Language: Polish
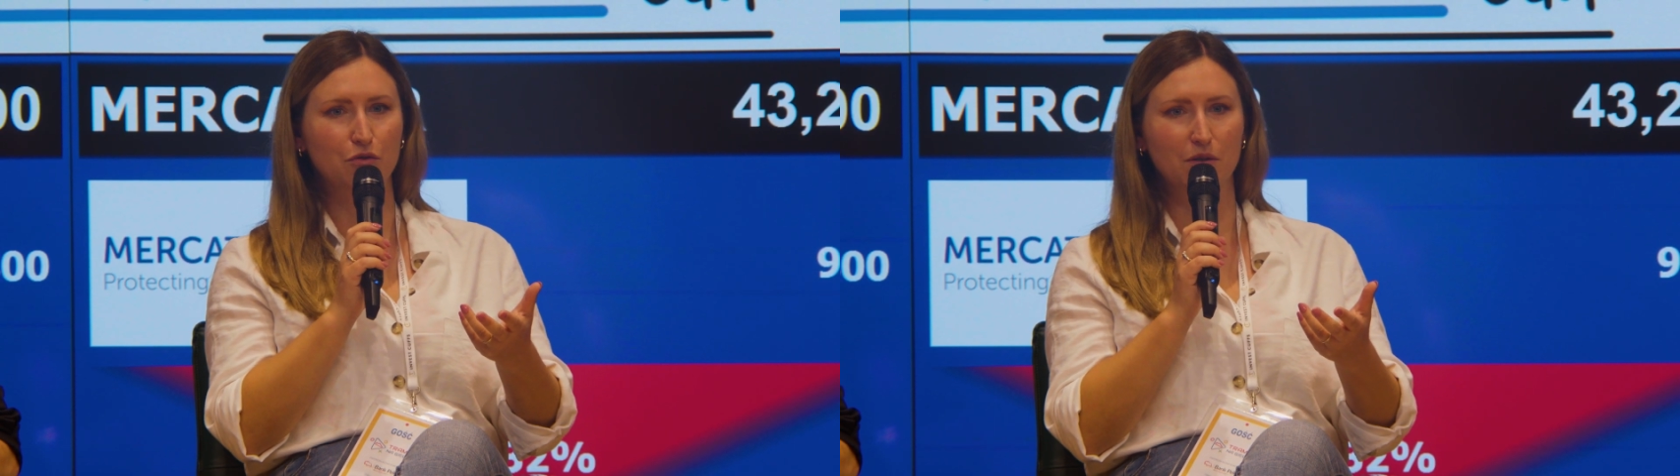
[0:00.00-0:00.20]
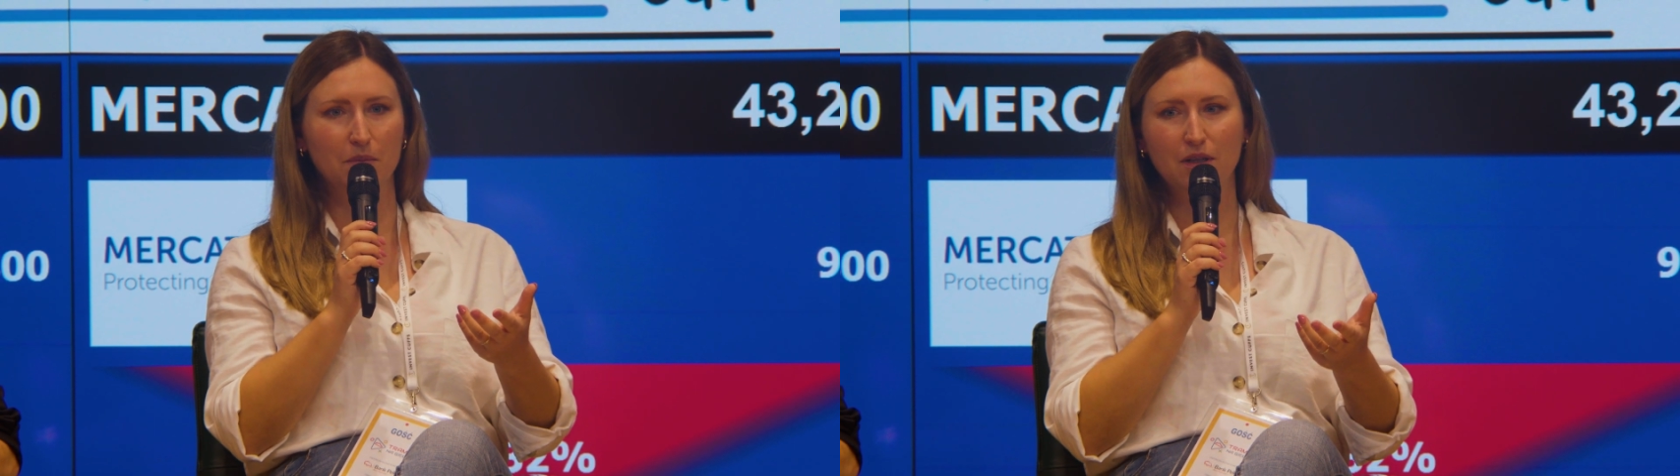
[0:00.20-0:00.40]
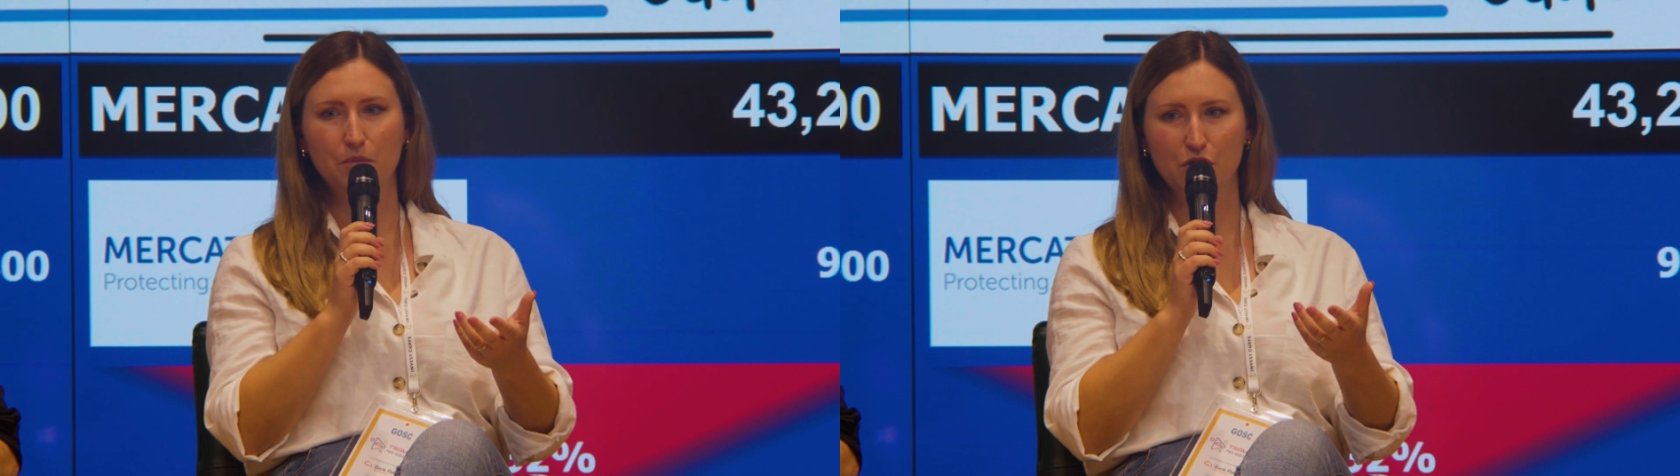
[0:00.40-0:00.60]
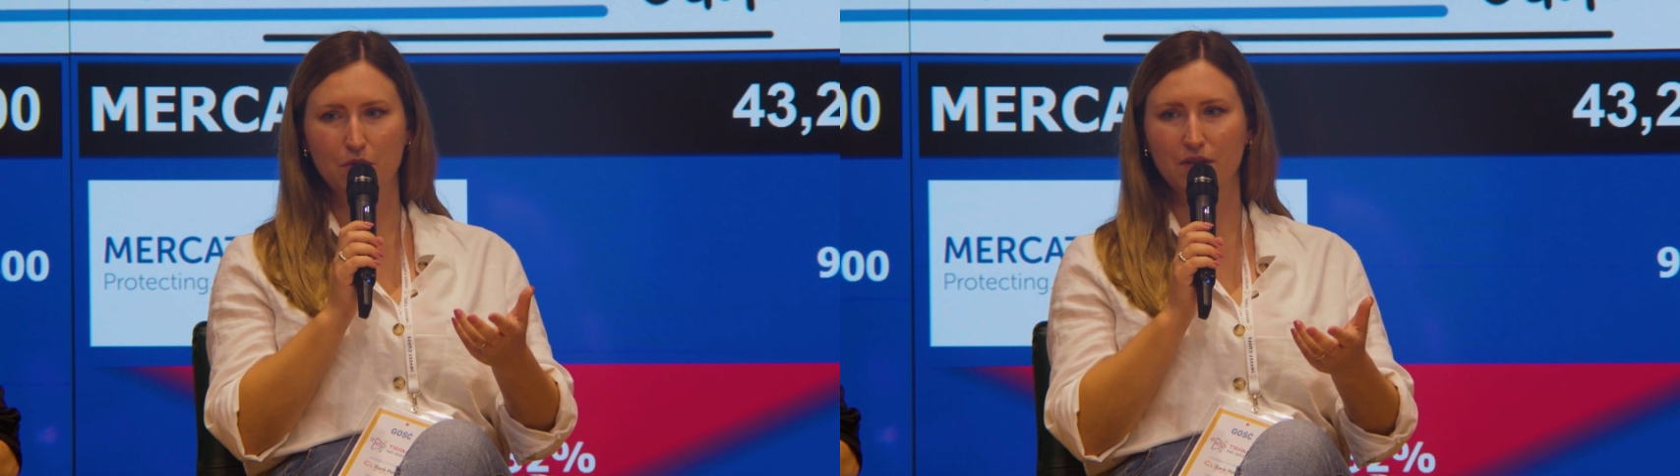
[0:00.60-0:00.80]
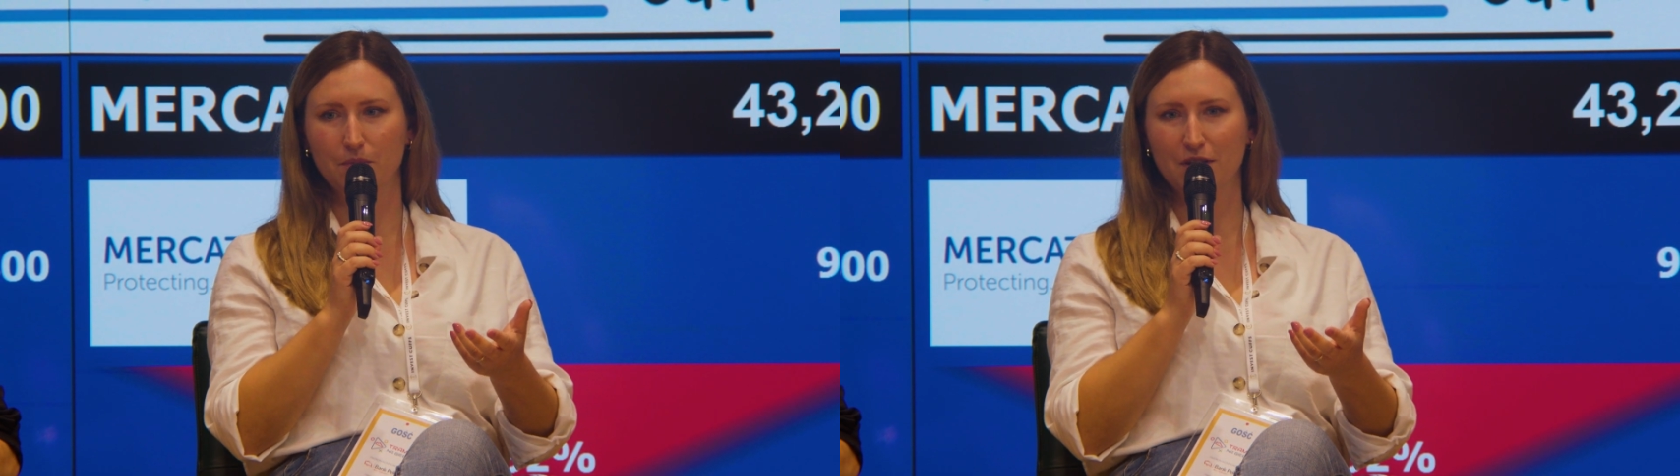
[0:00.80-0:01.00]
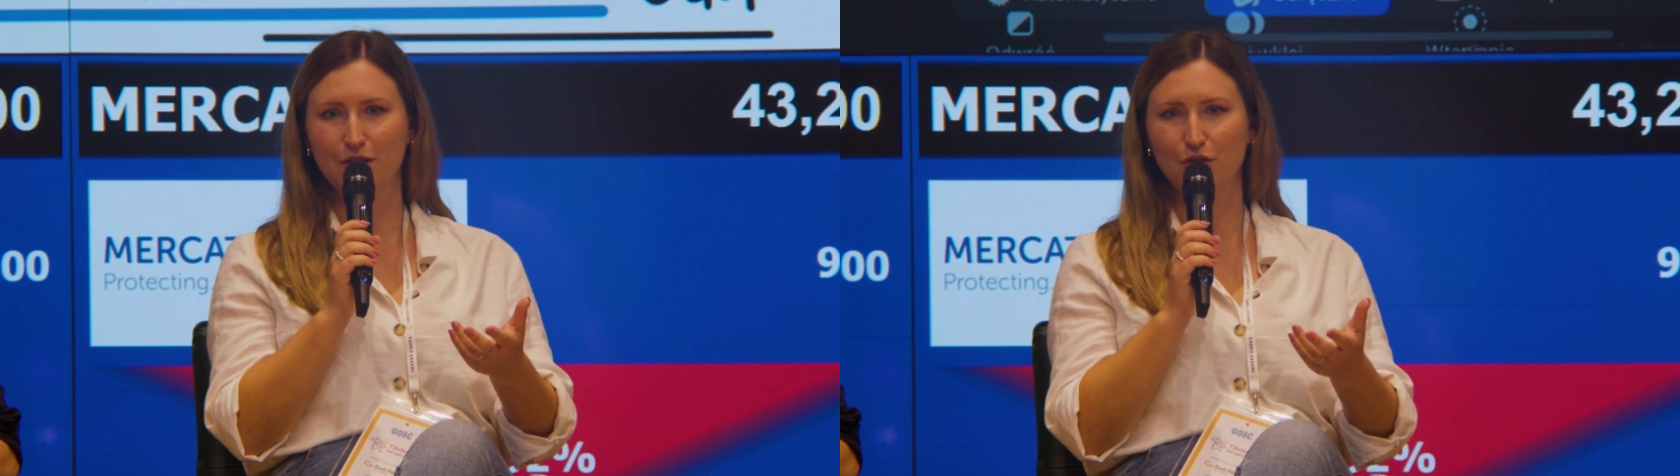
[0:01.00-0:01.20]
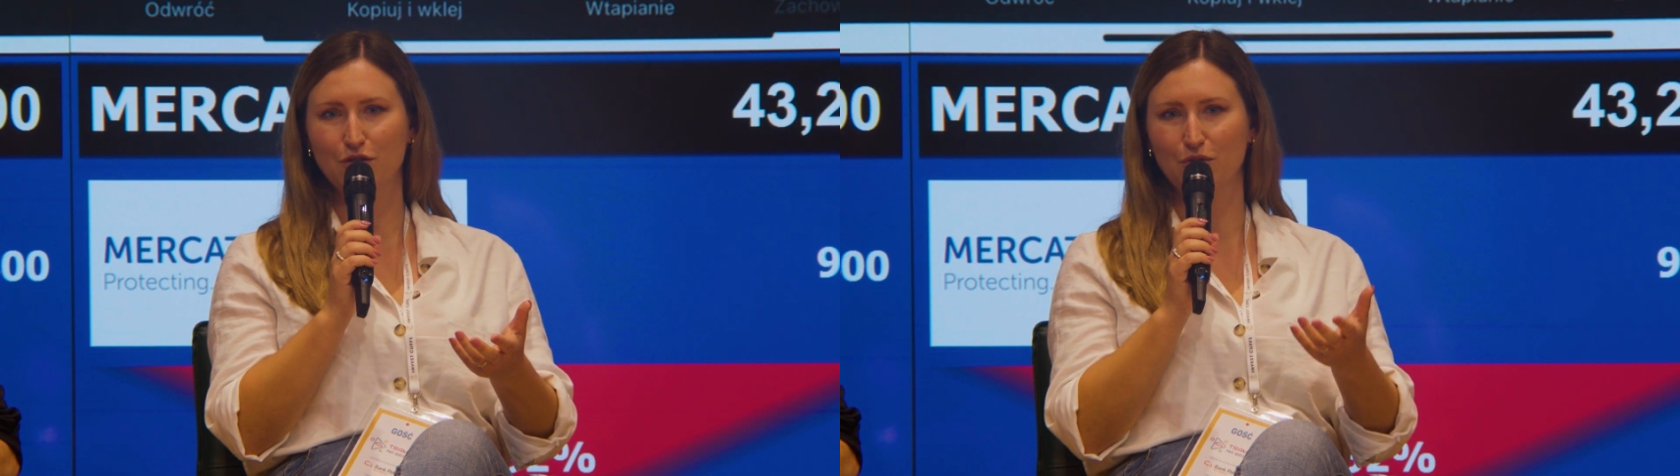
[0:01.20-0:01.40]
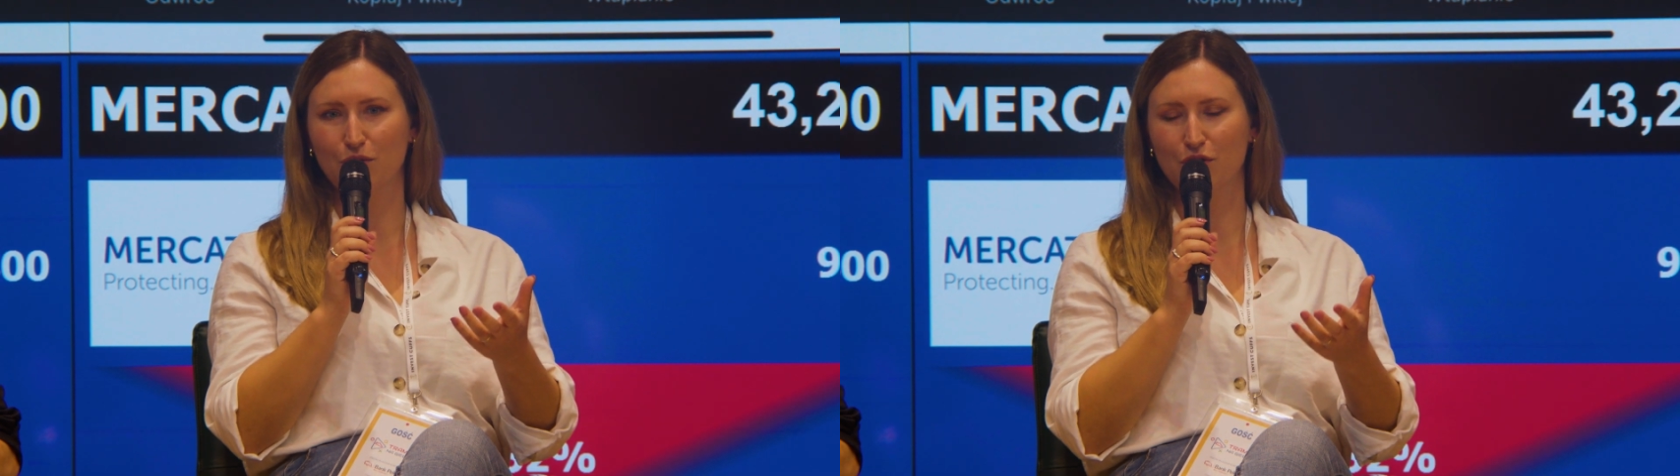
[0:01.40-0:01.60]
że my na przykład
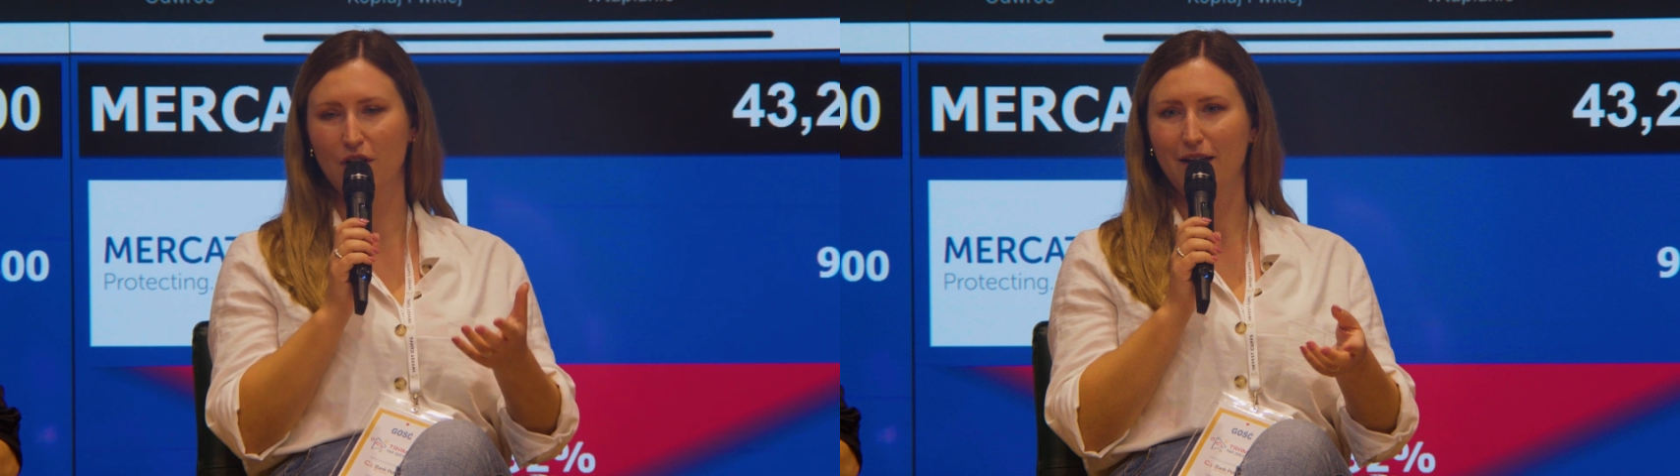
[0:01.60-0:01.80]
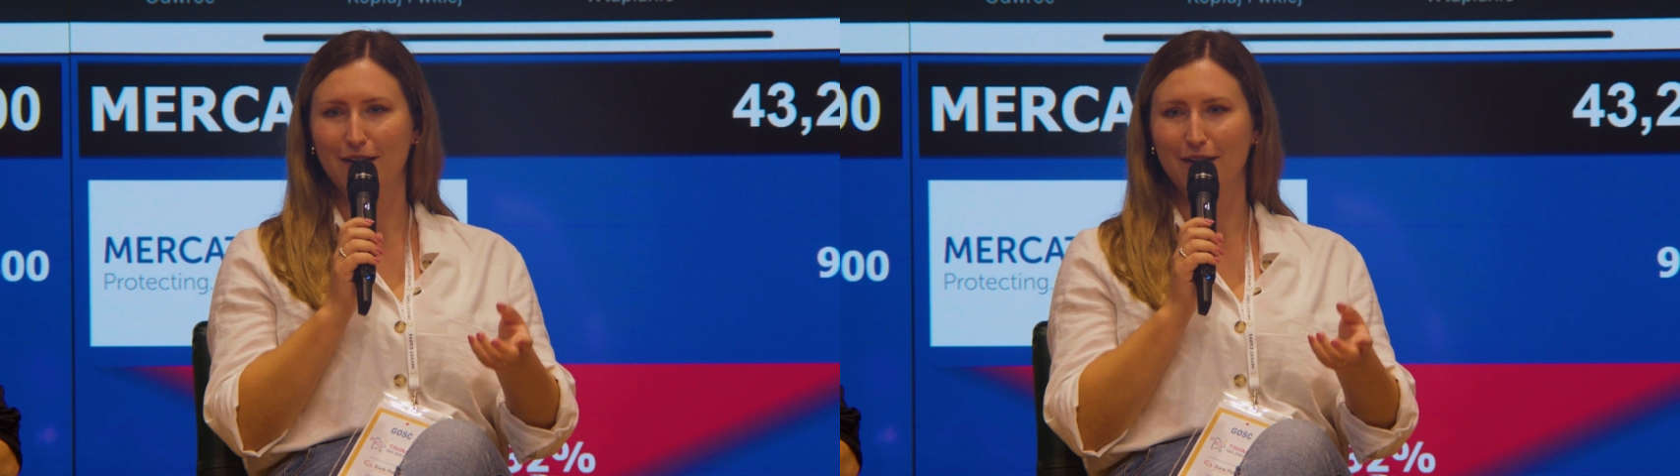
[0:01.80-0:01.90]
będąc już